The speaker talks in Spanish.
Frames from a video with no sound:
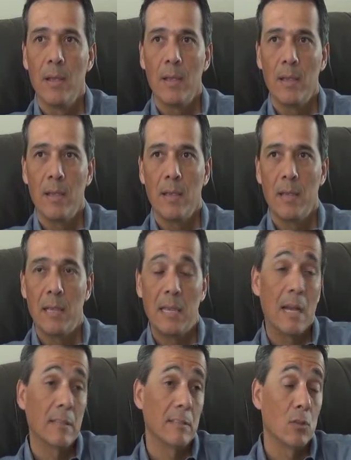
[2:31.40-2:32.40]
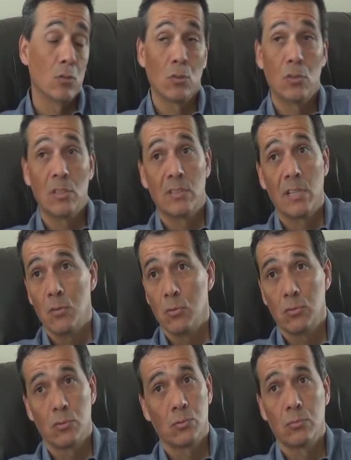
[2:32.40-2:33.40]
Eh, y hace dos o tres
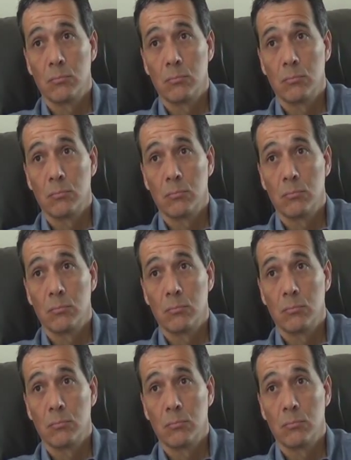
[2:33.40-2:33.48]
años